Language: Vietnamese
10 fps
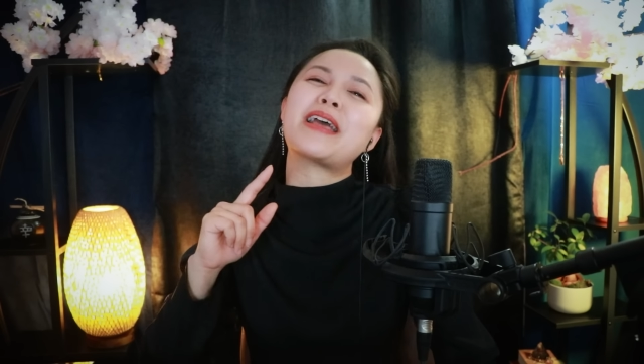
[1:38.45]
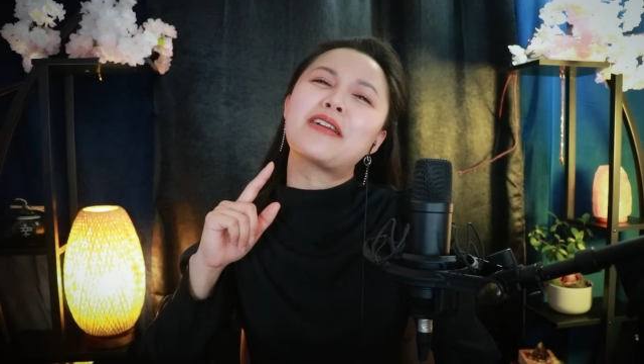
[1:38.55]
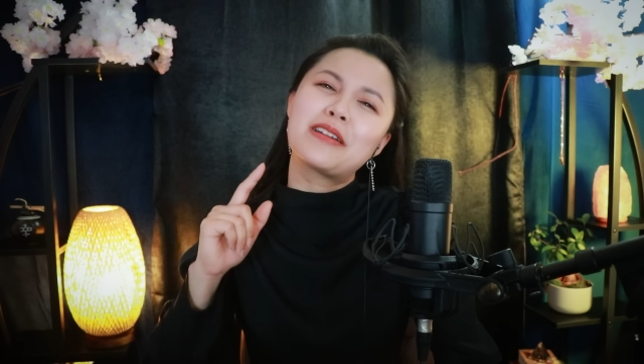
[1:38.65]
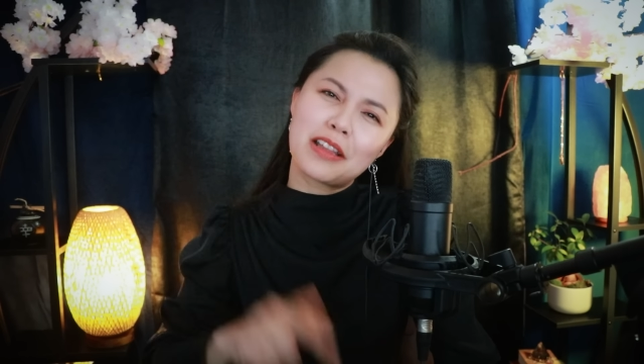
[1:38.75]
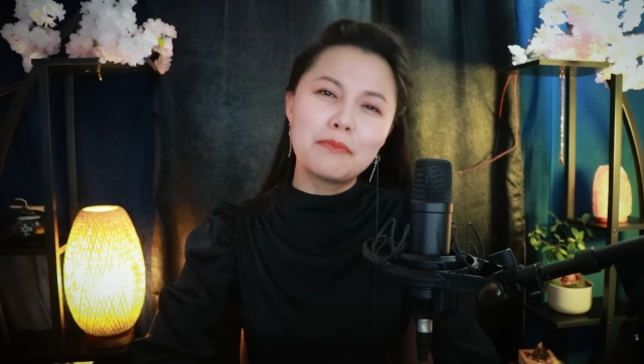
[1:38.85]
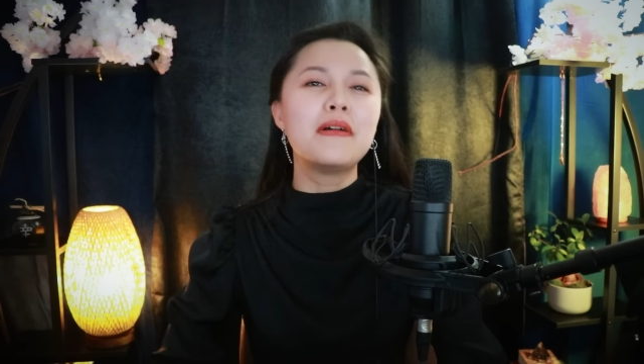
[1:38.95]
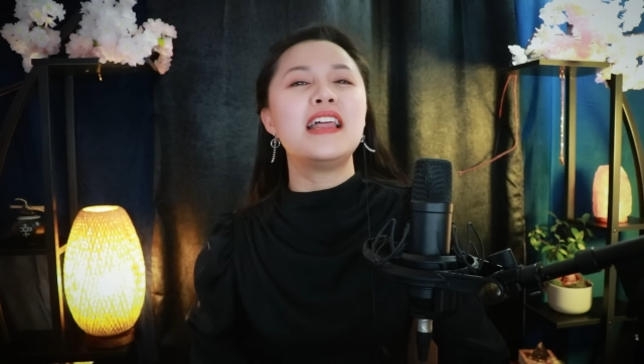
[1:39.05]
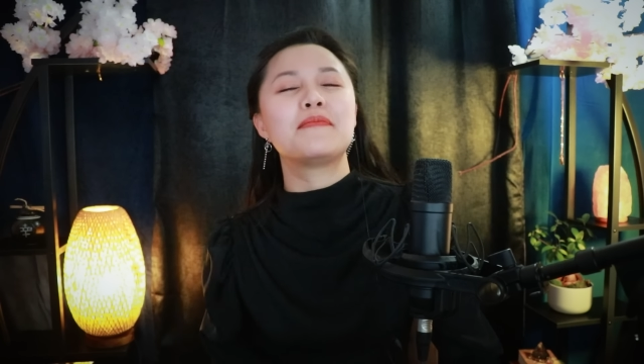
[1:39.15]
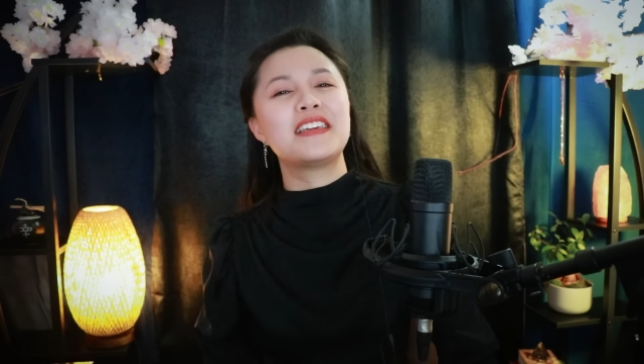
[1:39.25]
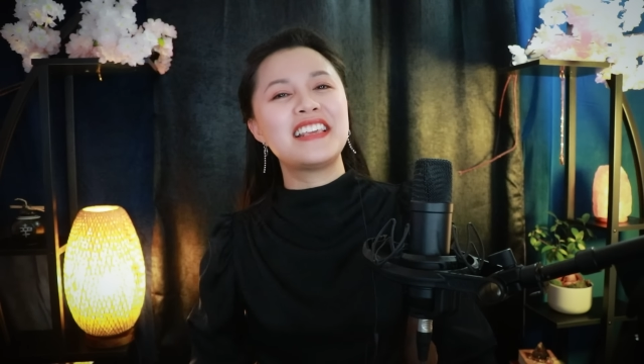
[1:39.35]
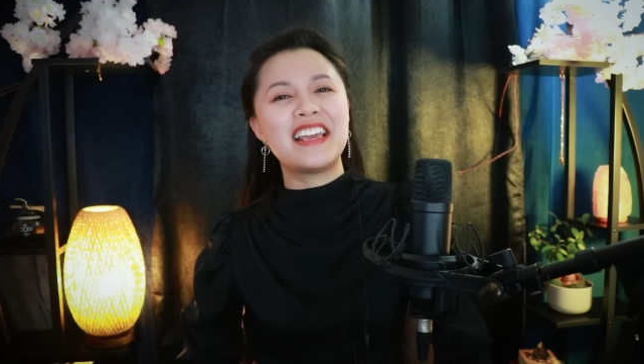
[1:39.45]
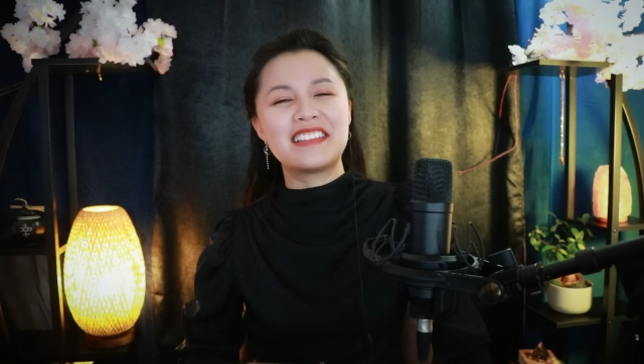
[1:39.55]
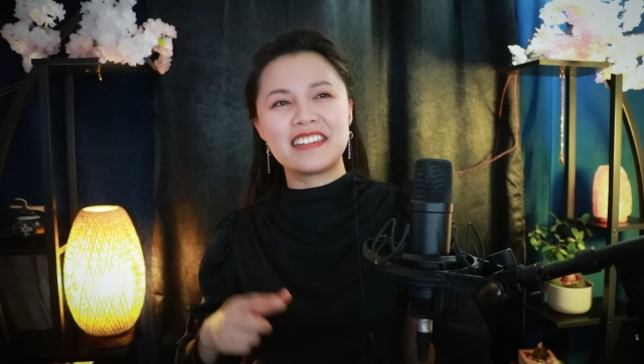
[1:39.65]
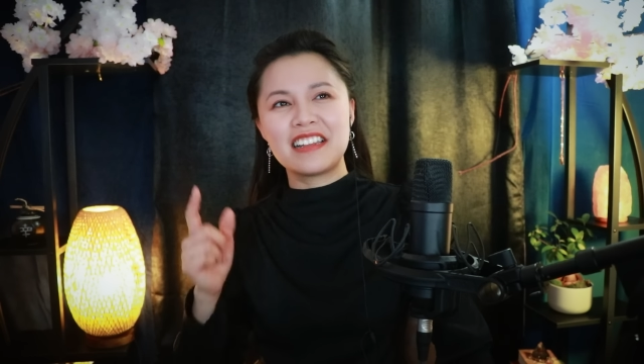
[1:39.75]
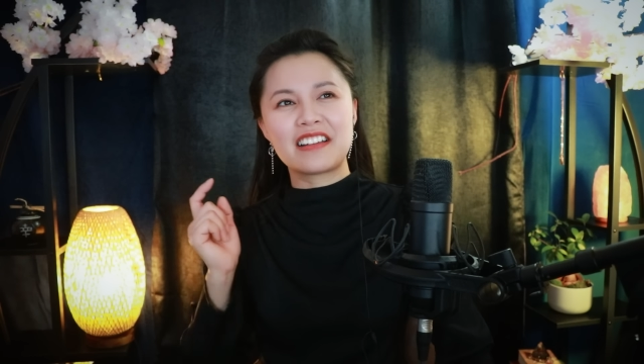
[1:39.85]
từng từng mê làm diễn viên
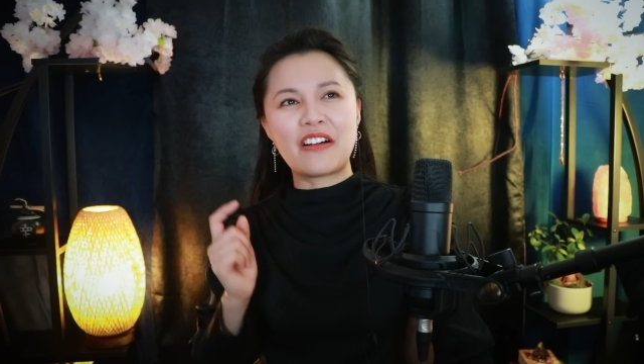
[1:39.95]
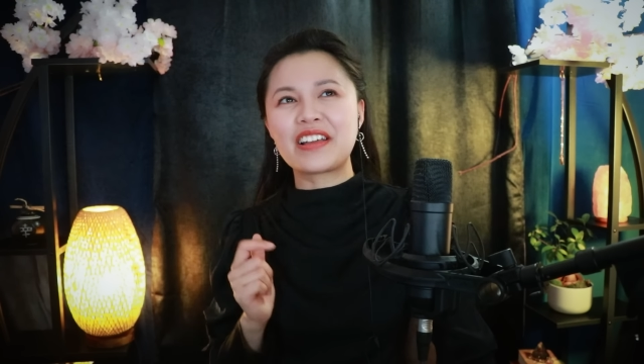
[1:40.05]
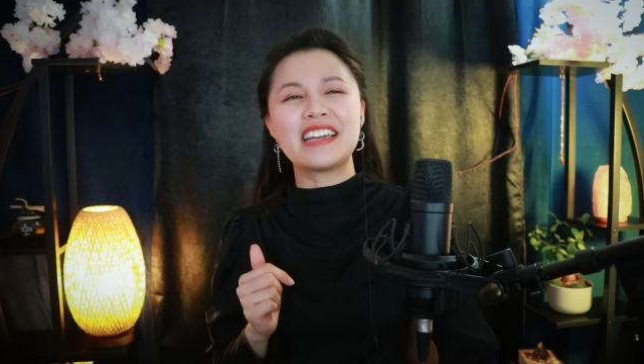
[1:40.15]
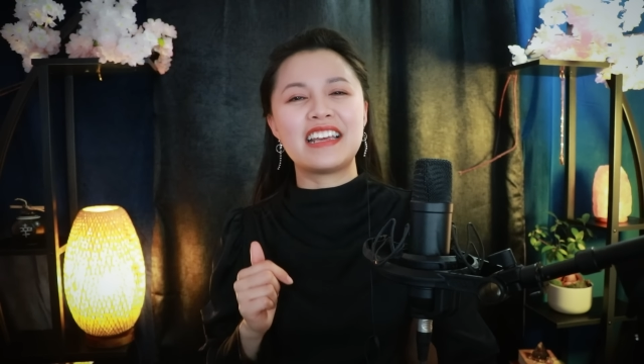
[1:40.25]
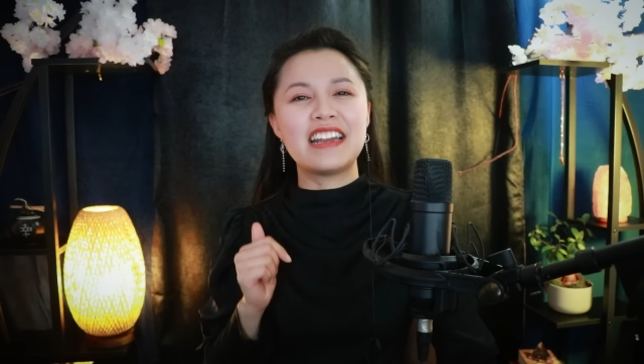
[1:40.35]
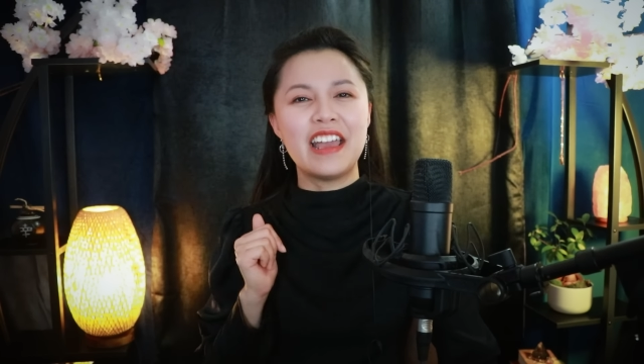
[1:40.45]
cho nên coi cái này để